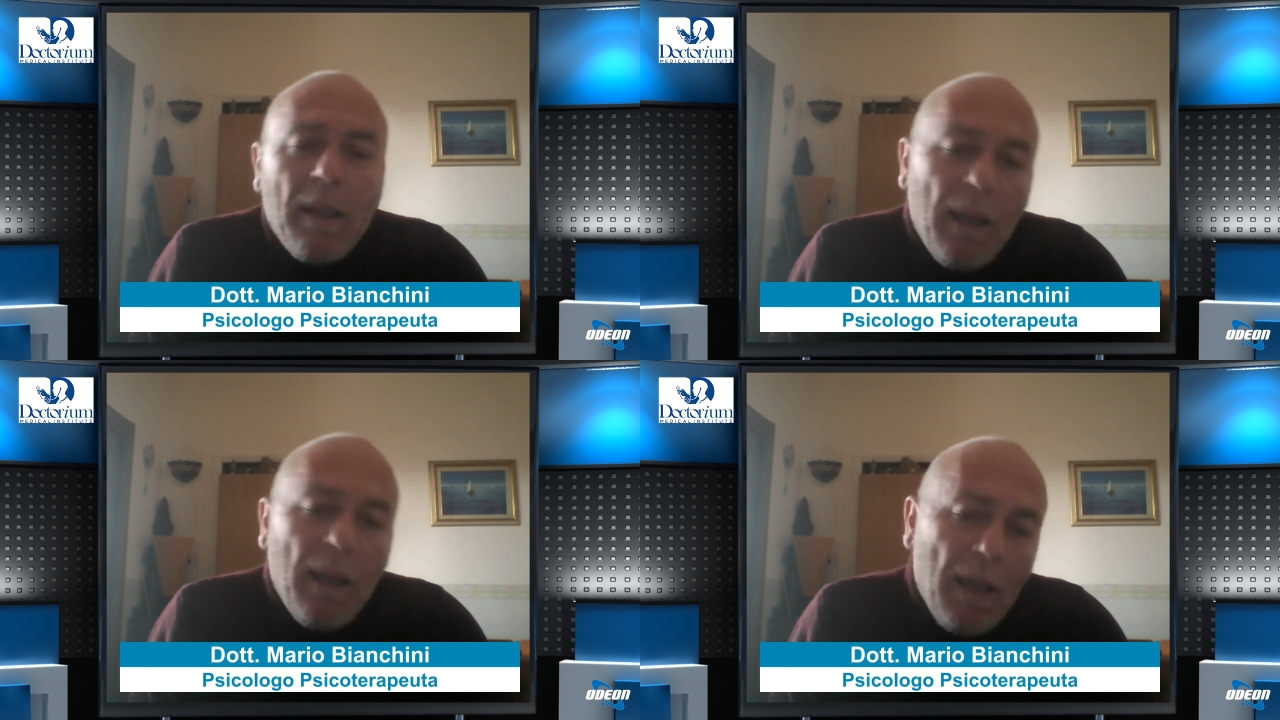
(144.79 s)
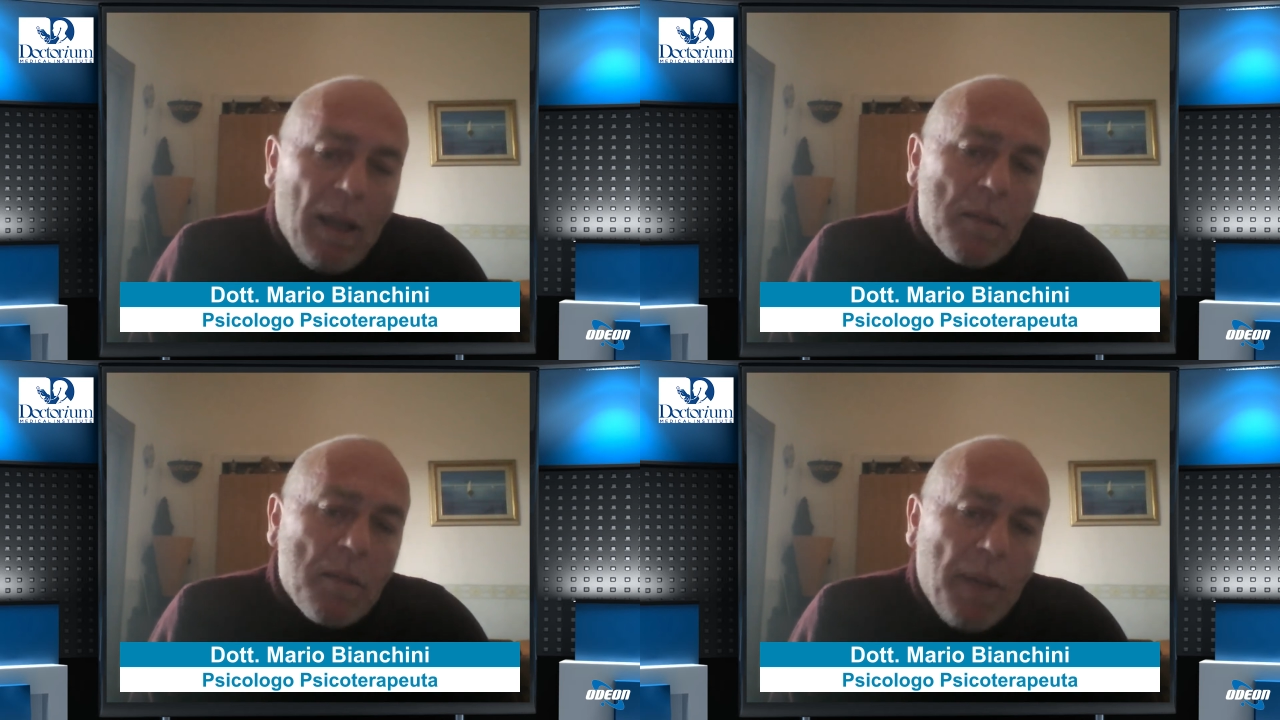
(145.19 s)
e
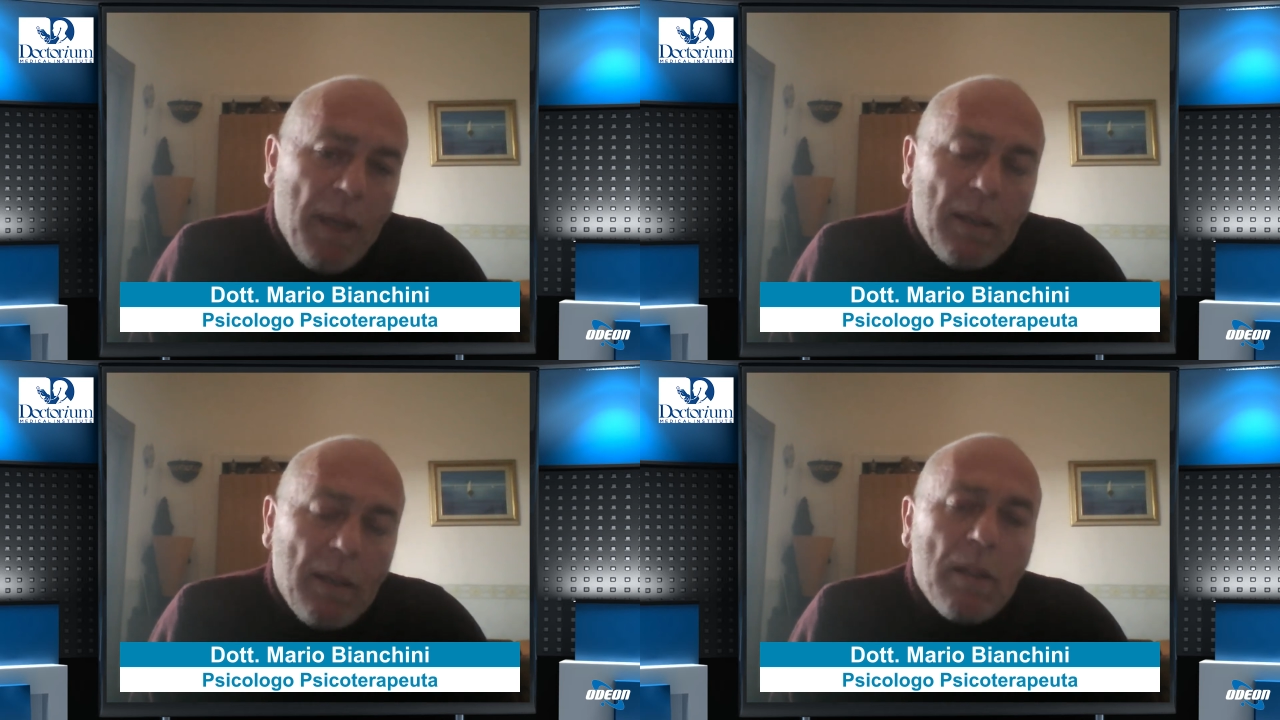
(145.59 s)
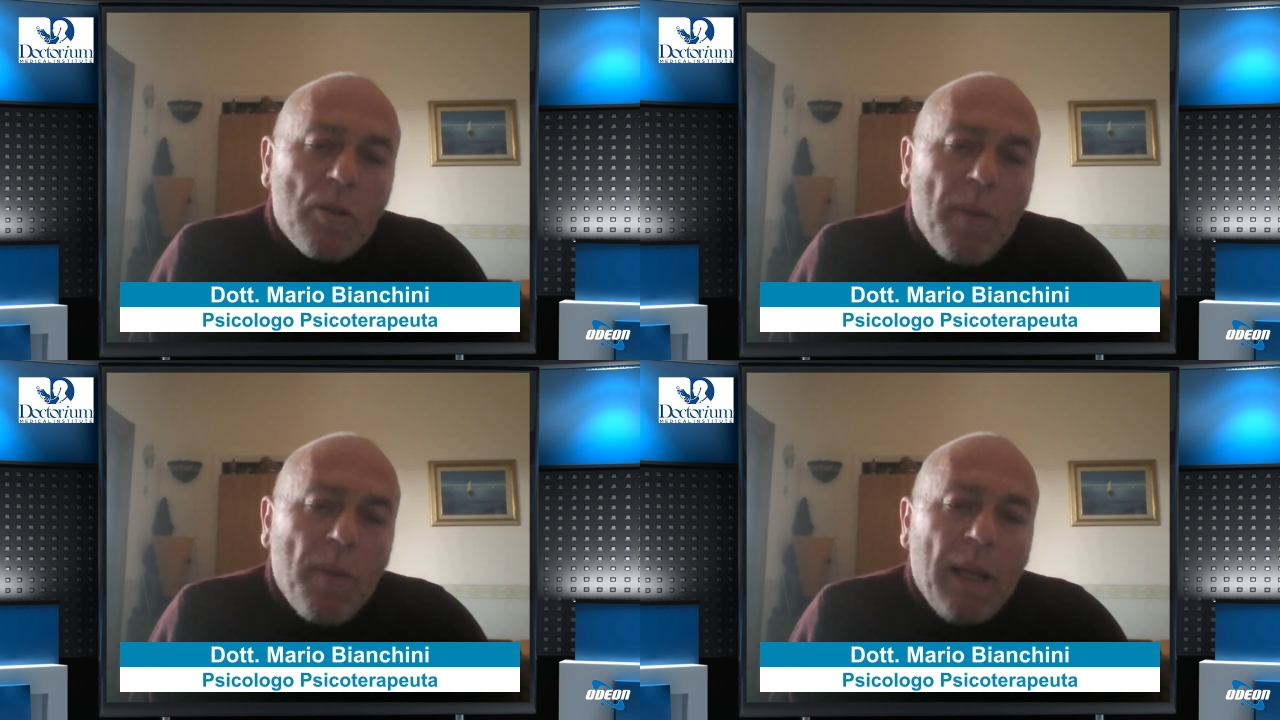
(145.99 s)
aspetti
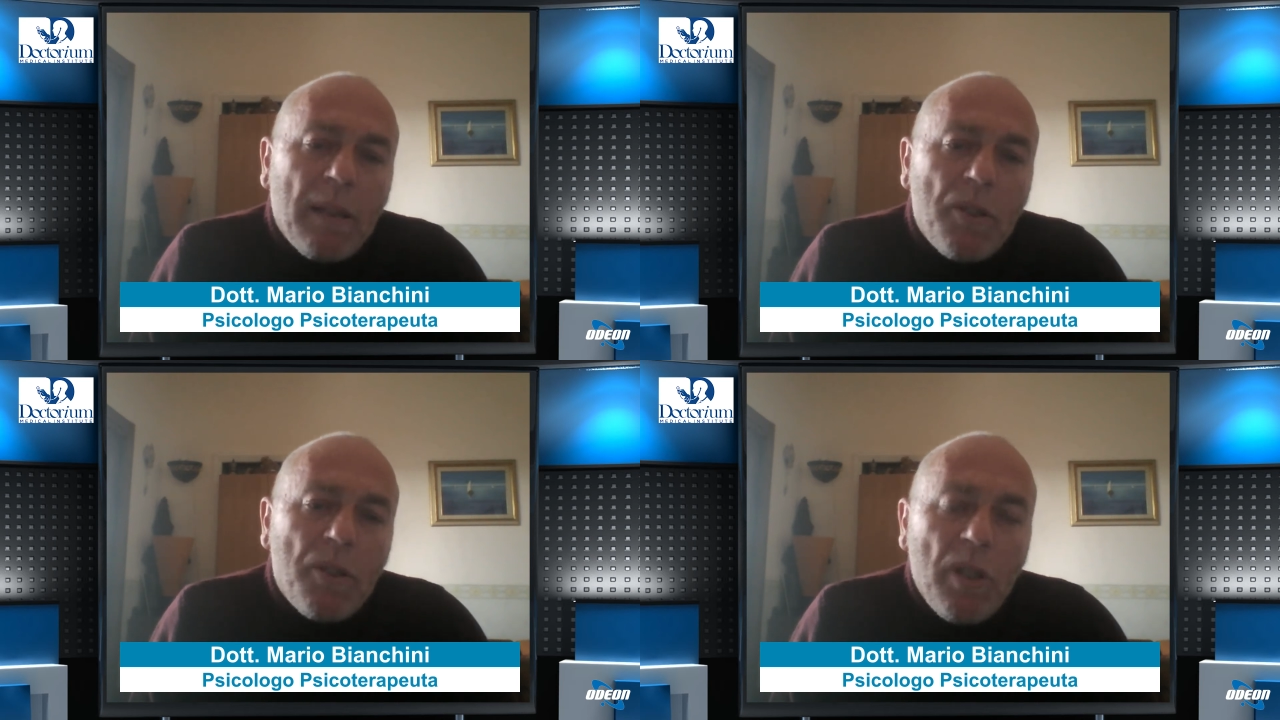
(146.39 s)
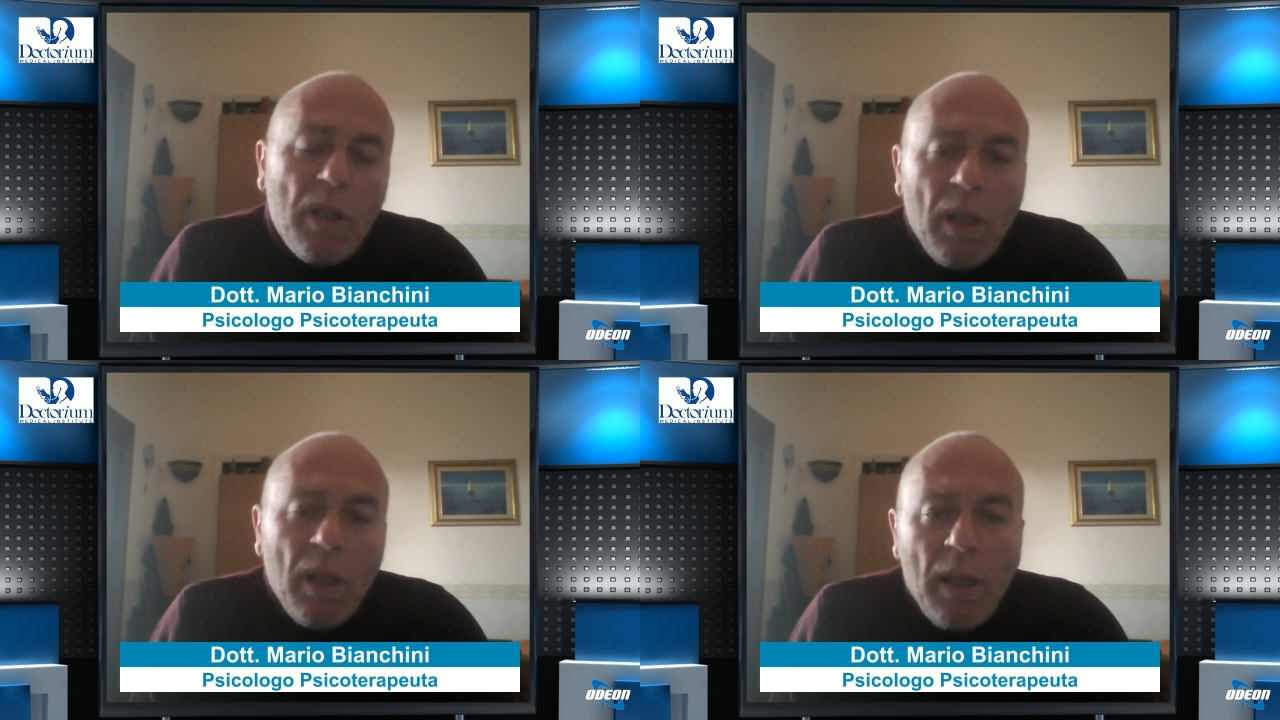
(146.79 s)
somatici